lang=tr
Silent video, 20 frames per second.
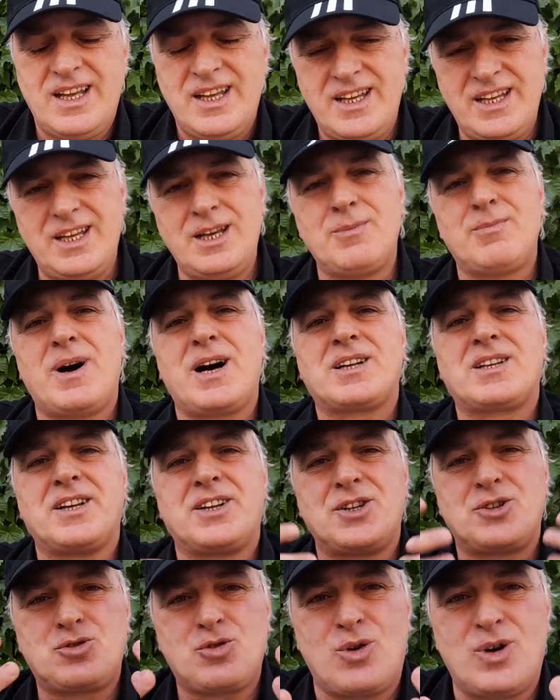İyi
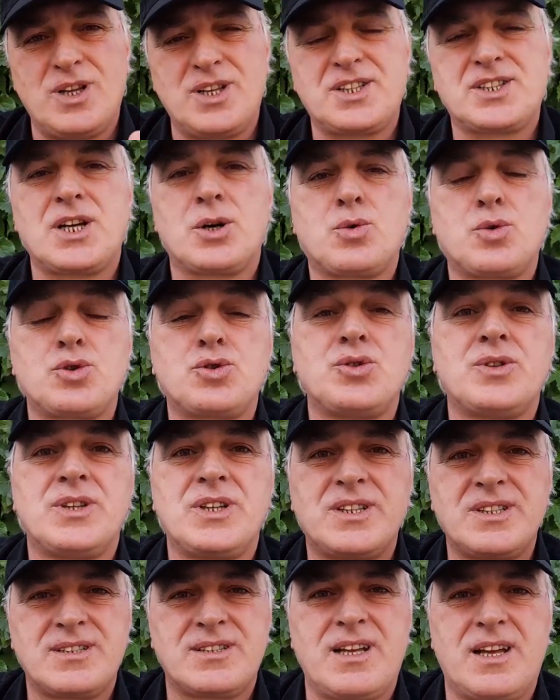bakteri çoğalırsa kuşun
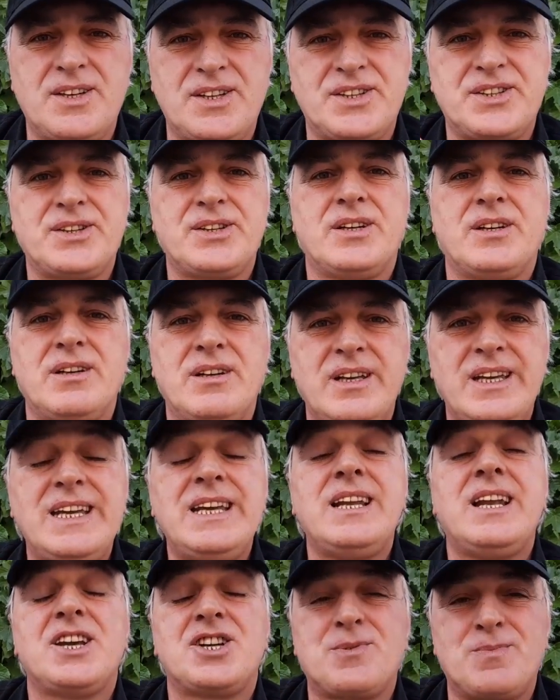hızlanır, e,
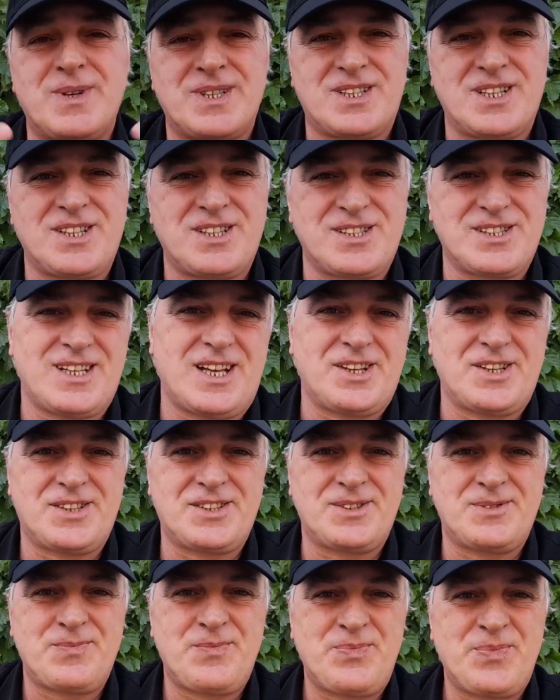iyileşmesi
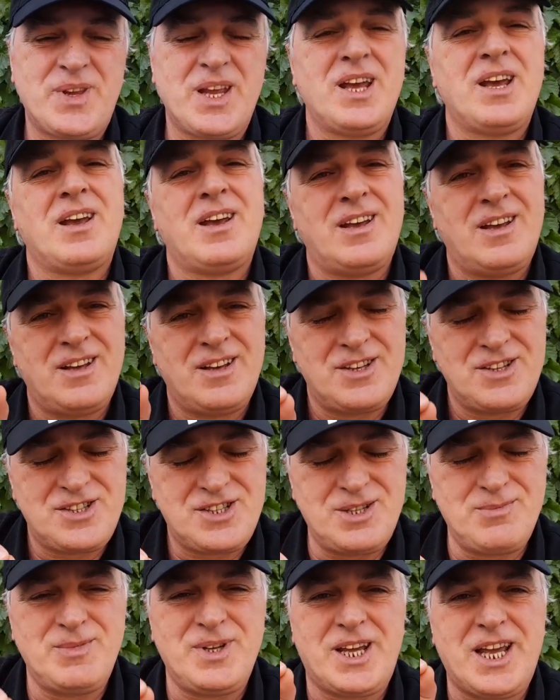hızlanır.
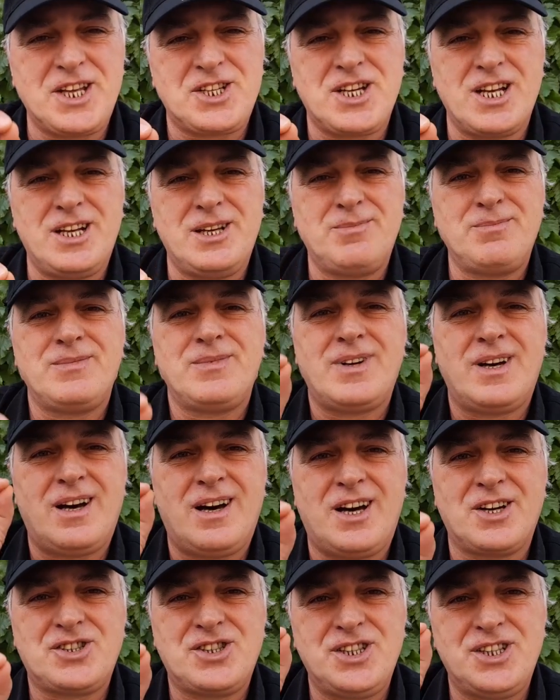Şimdi geçelim
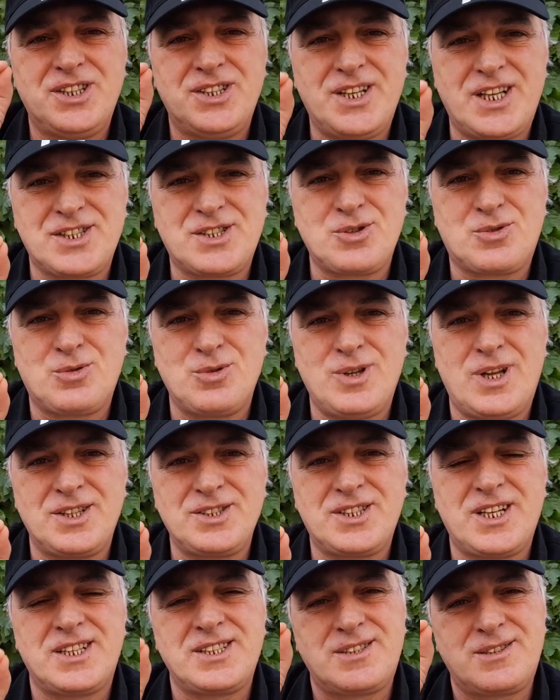aşıyı nasıl
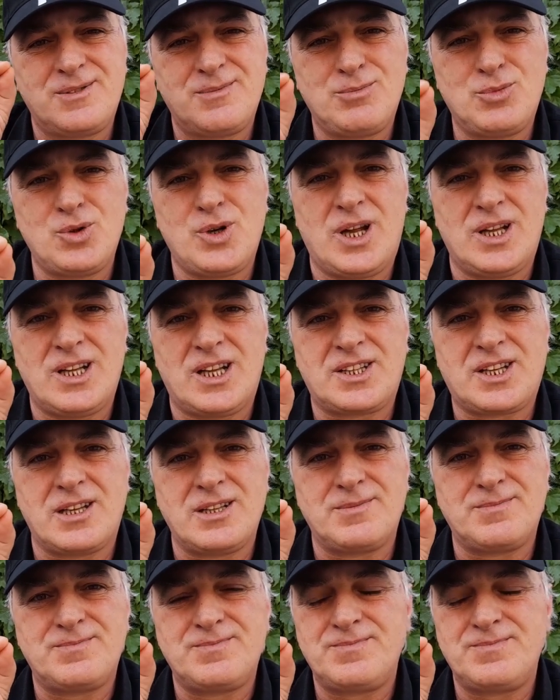kullanacağız bunu anlatalım.